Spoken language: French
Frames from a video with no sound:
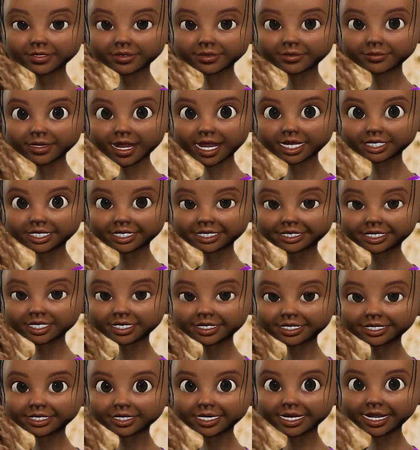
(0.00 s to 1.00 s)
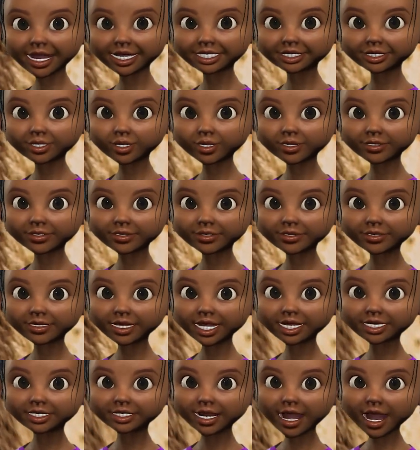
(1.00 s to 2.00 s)
lorsqu'il cligne des yeux,
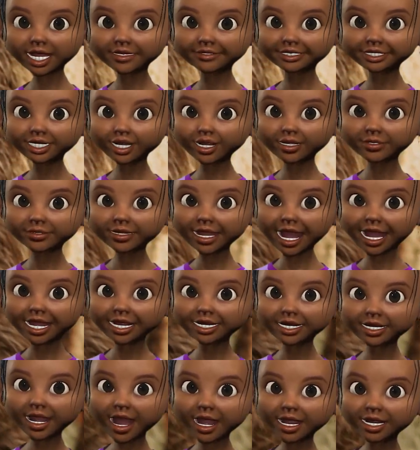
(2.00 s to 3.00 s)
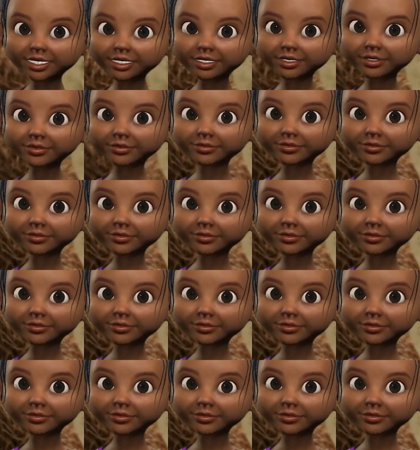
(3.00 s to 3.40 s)
il le fait au ralenti.